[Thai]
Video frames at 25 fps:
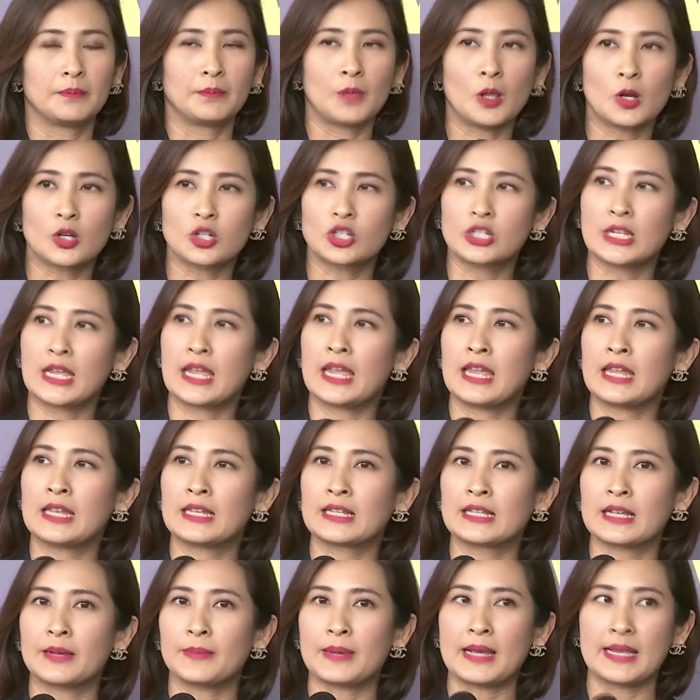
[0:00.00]
บล็อกเชน
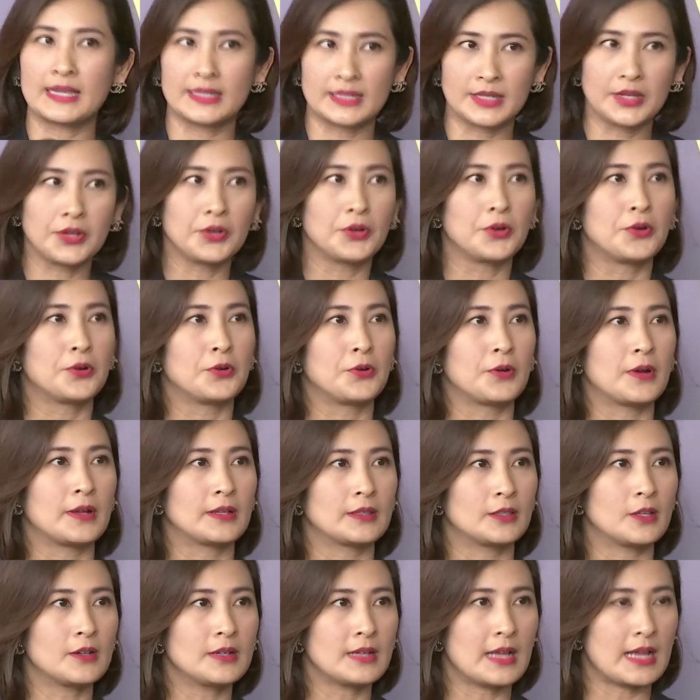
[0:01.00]
กับ ไอ ซี โอ
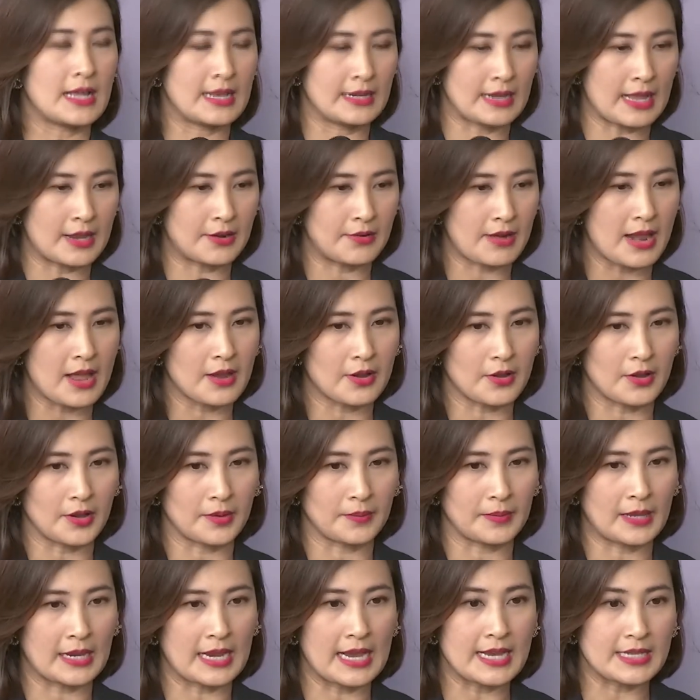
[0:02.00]
ต้องอันอันแรกก่อ
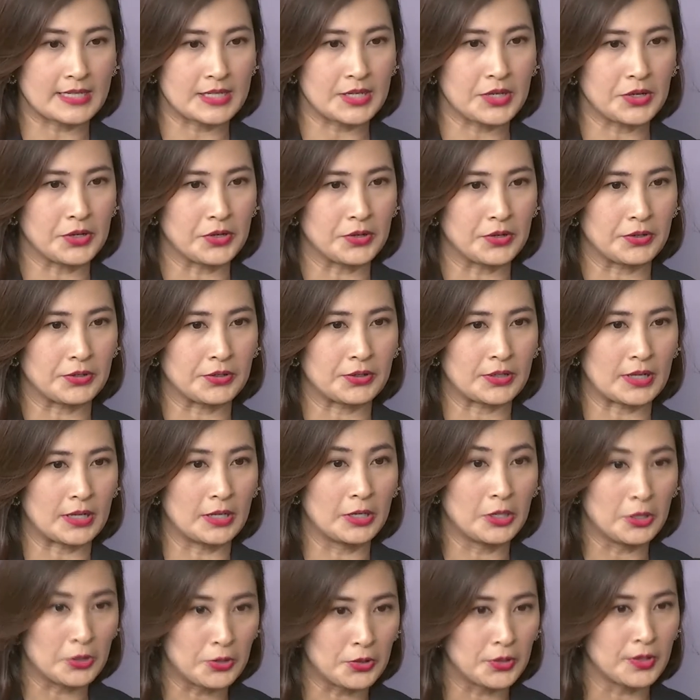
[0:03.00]
นอย่าง ไอ ซี โอ
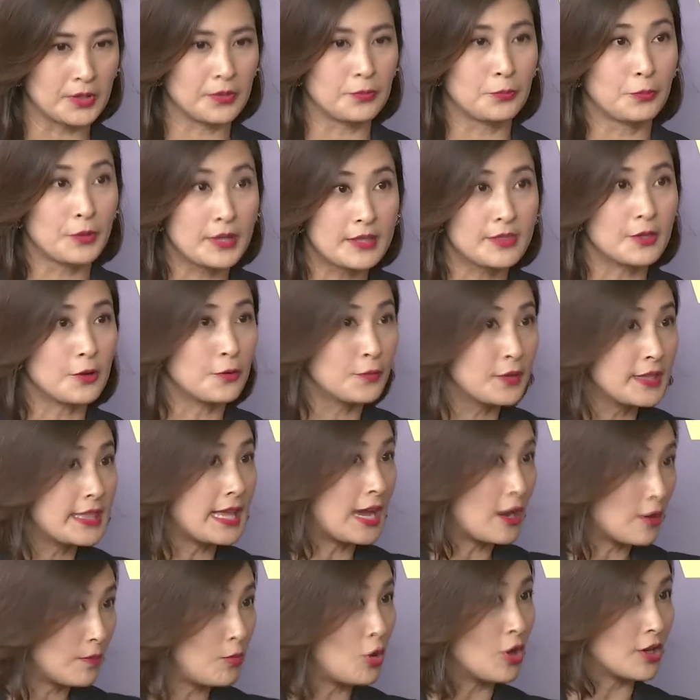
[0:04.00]
alone with or
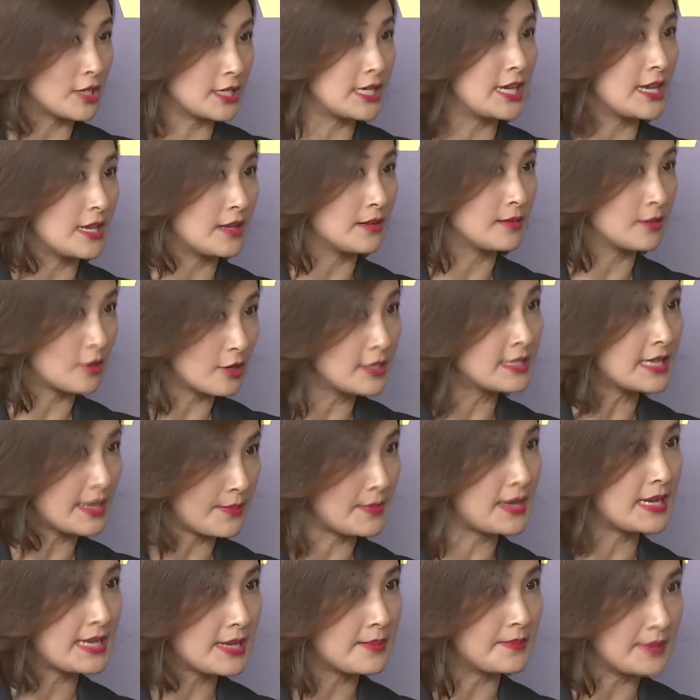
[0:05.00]
without blockchain ก็
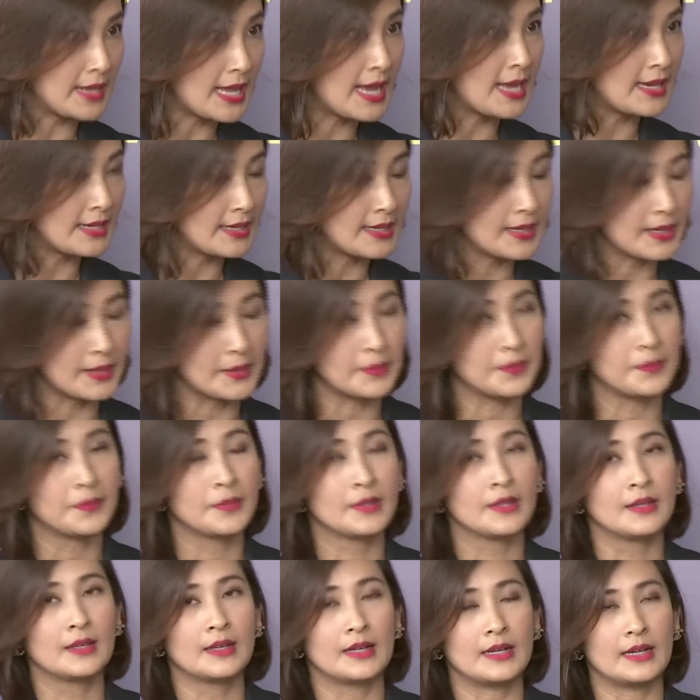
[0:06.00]
สามารถทำได้นะคะ
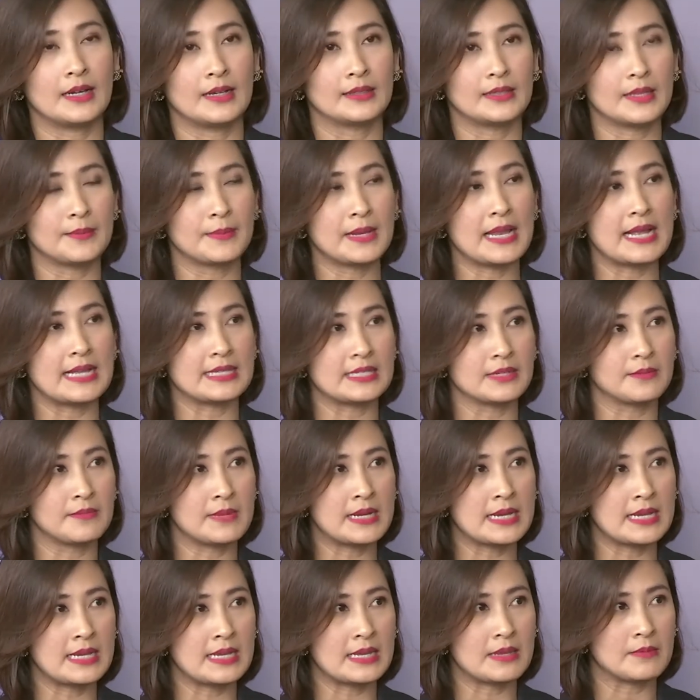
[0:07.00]
แต่มันอาจจะ
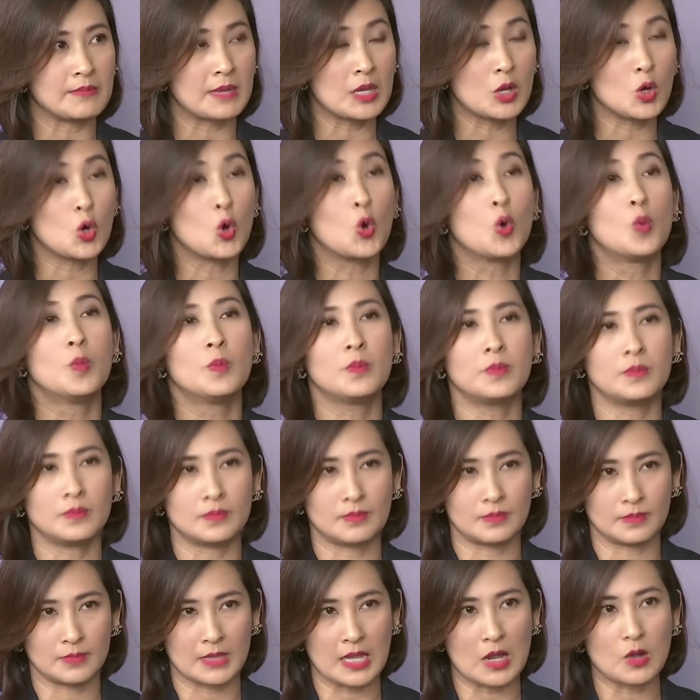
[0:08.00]
ไม่ไม่คุ้ม
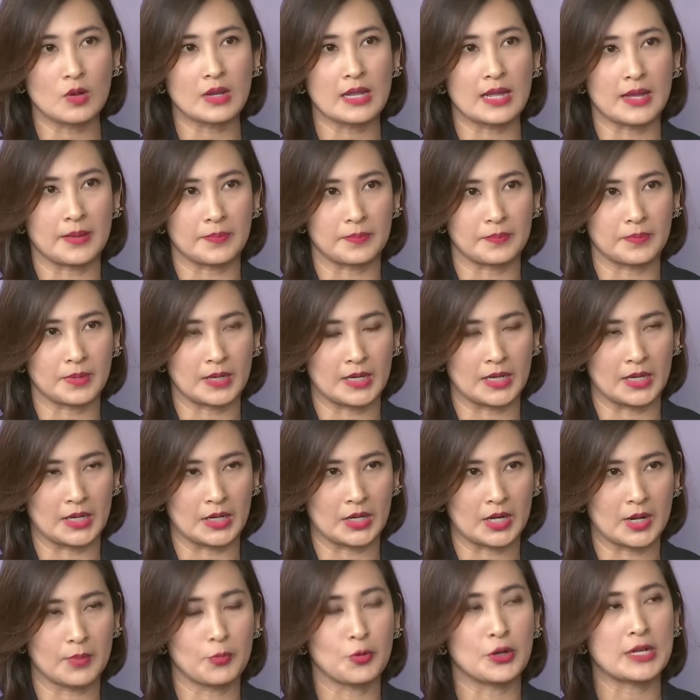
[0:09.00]
เท่ากับ
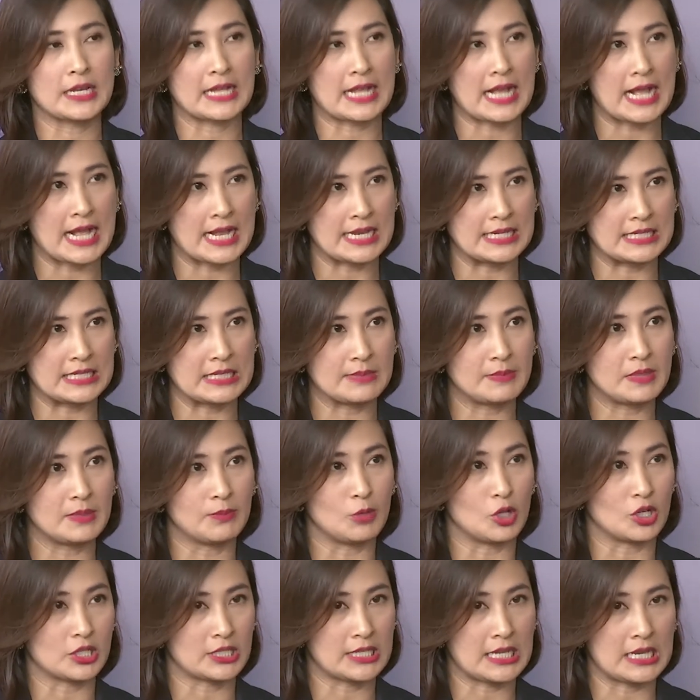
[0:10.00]
กระบวนการที่มี
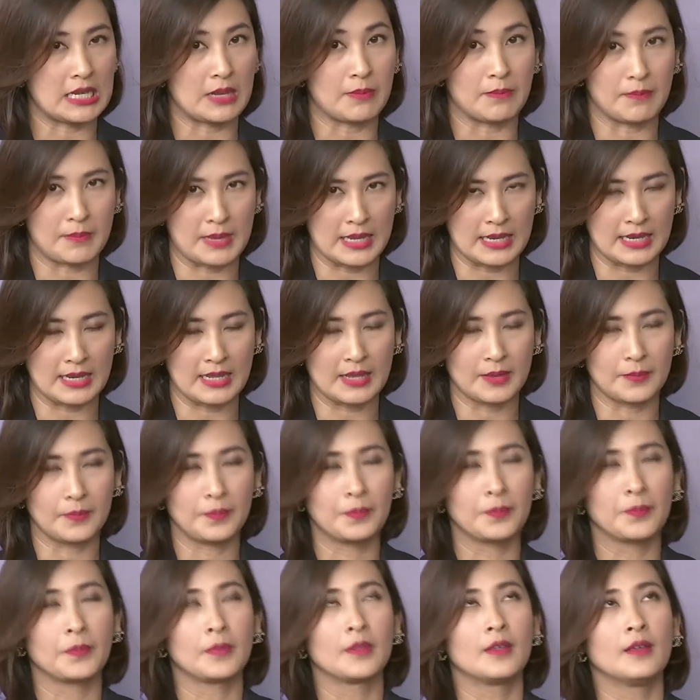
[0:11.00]
บล็อกเชน embedded
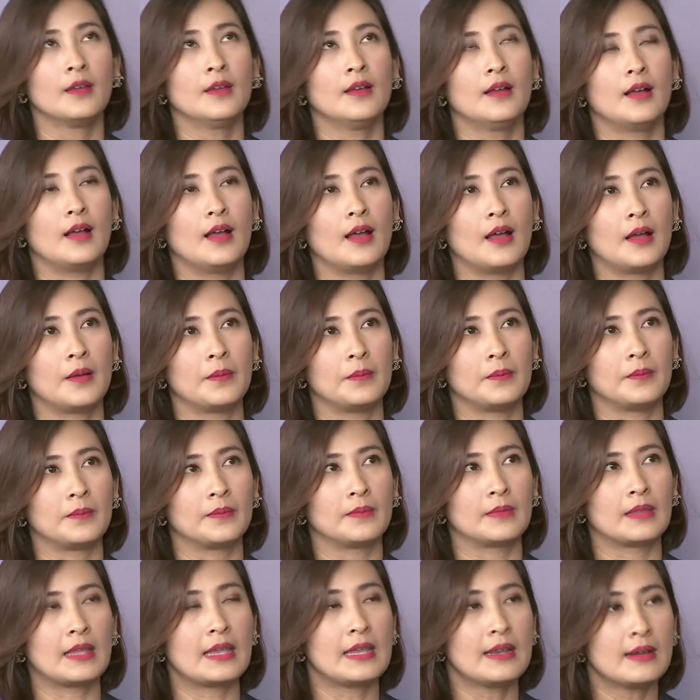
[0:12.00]

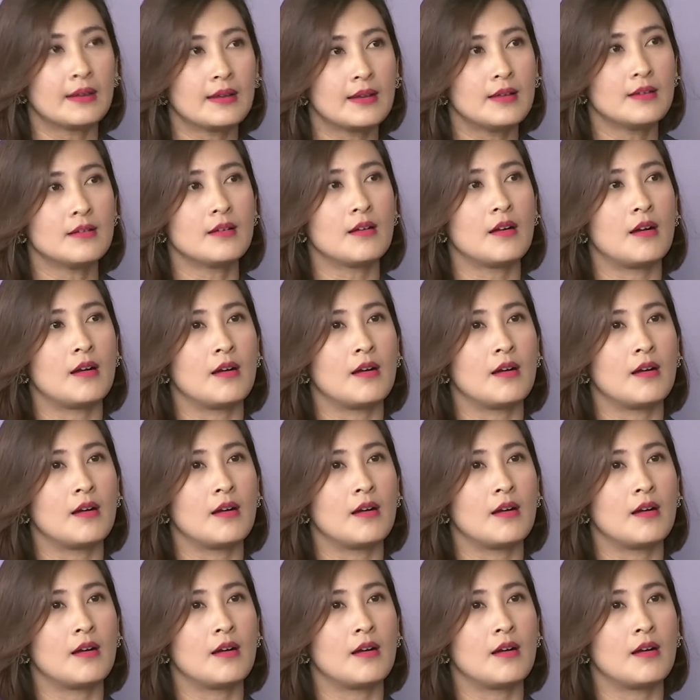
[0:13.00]
ในเรื่องข